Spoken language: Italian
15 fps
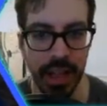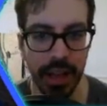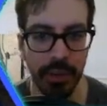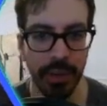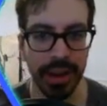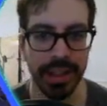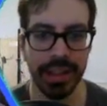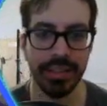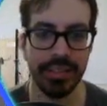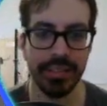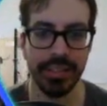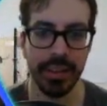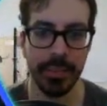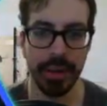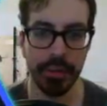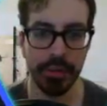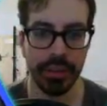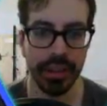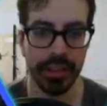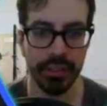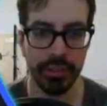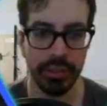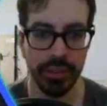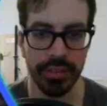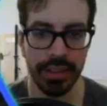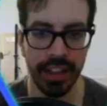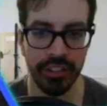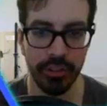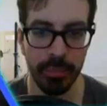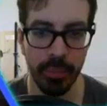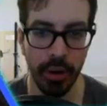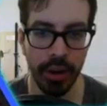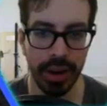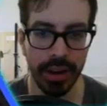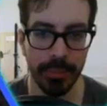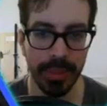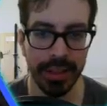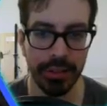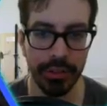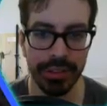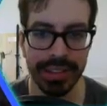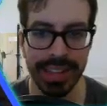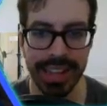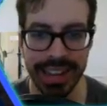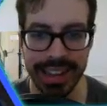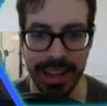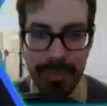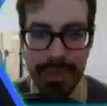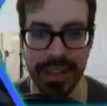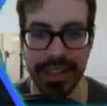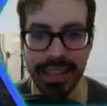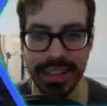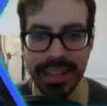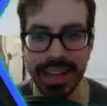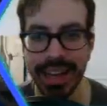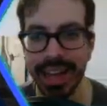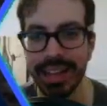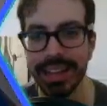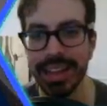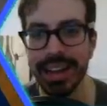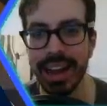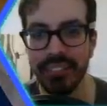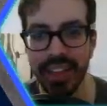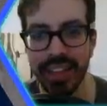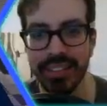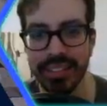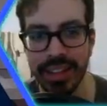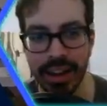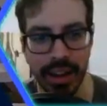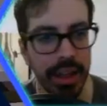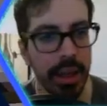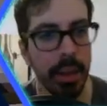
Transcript: guardate il sistema che uso adesso gli sludge boiler li metto direttamente attaccati all'harvester